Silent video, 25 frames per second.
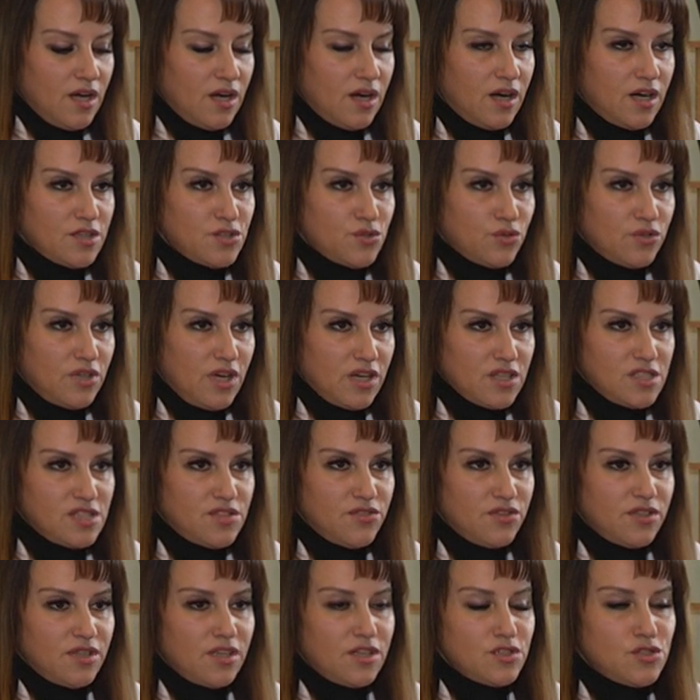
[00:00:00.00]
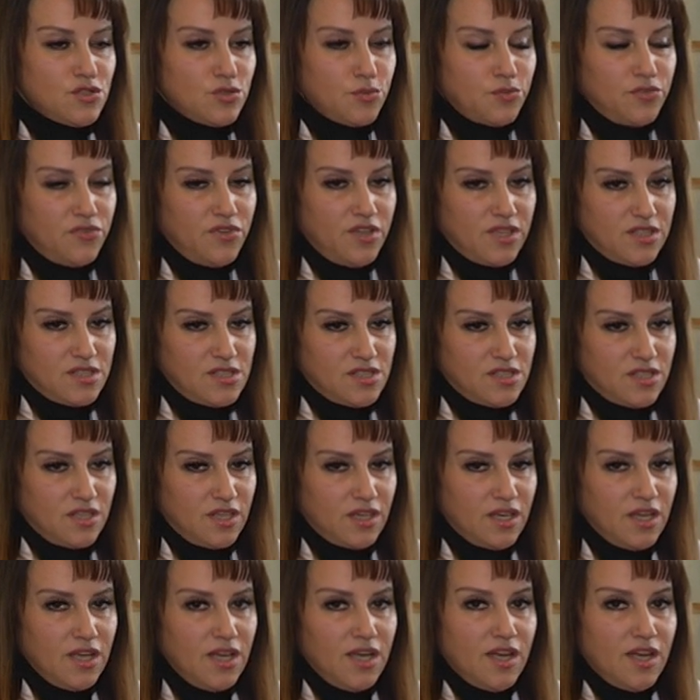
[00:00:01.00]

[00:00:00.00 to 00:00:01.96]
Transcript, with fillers: государственной субвенции.